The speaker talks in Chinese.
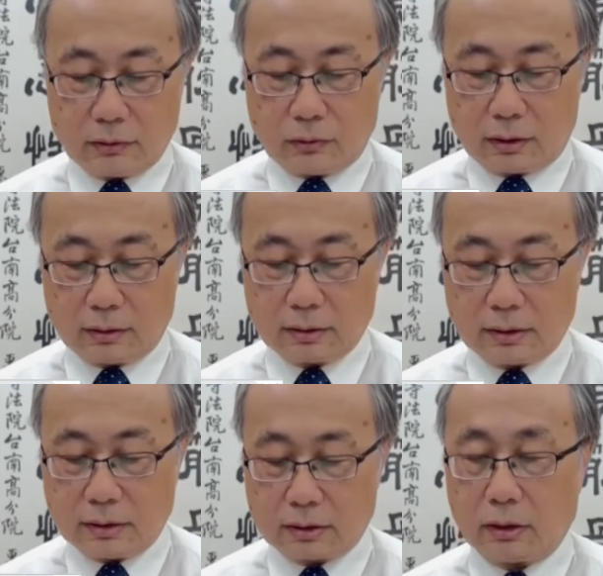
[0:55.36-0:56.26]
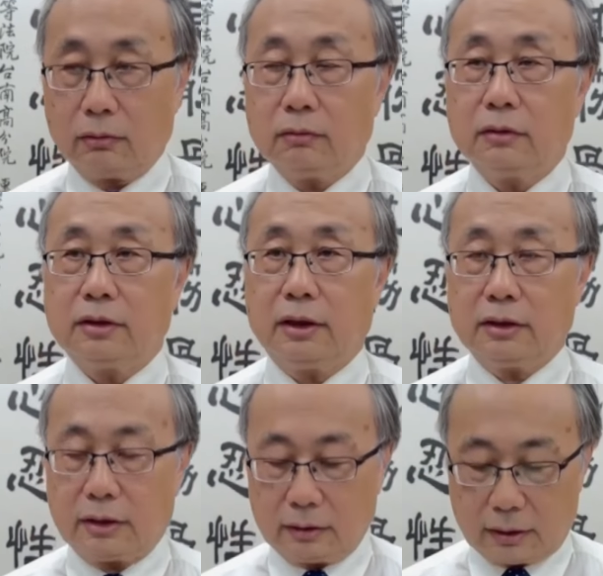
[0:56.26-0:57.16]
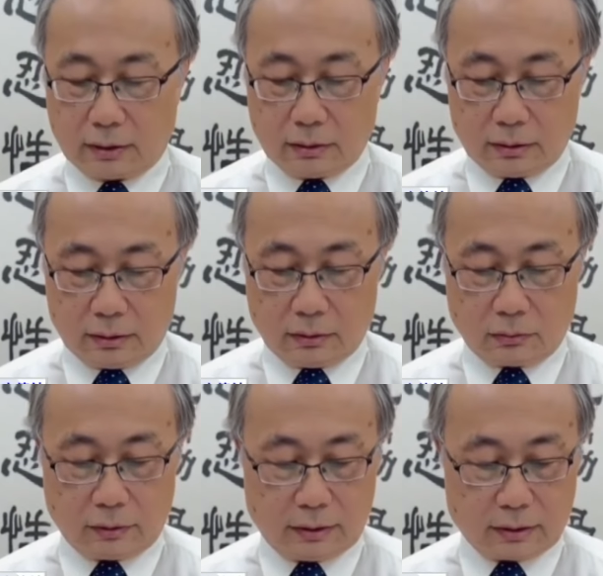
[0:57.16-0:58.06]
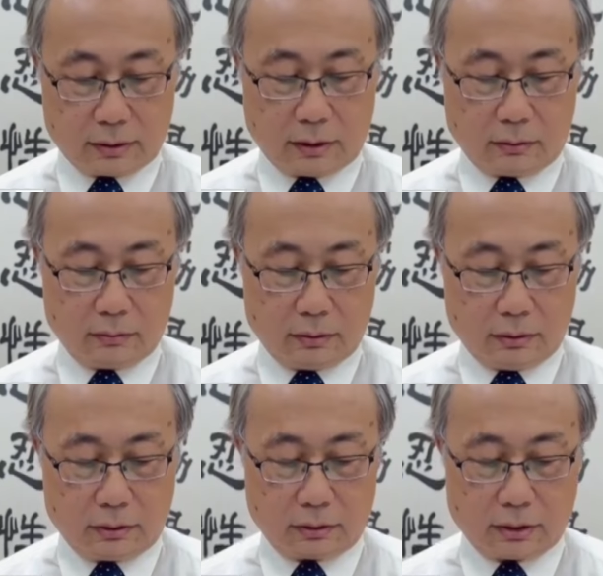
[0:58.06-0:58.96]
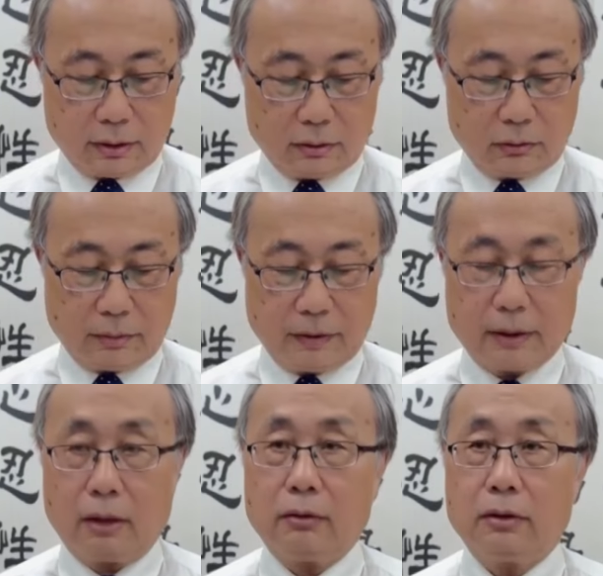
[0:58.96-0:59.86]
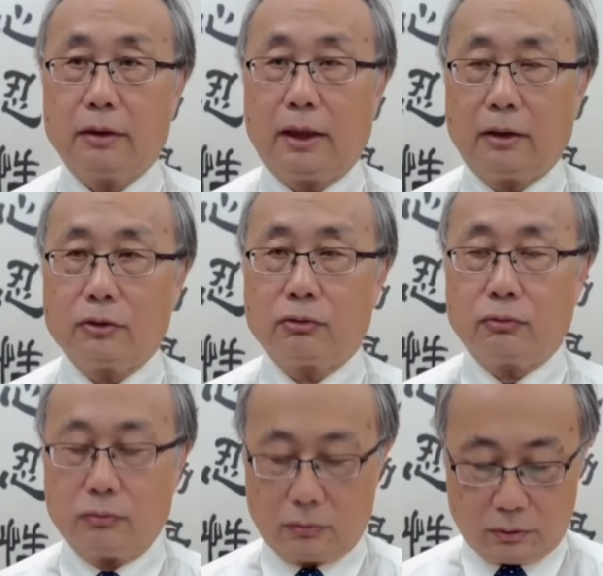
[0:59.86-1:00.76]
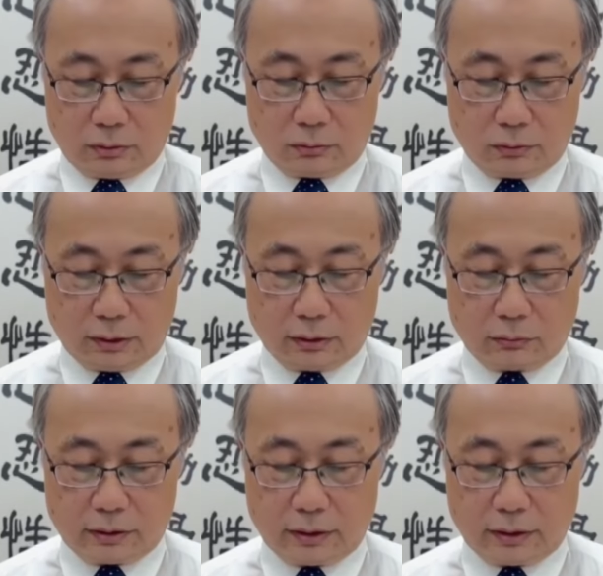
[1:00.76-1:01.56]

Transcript: 经过自首减刑的规定之后。就是对被告量处无期徒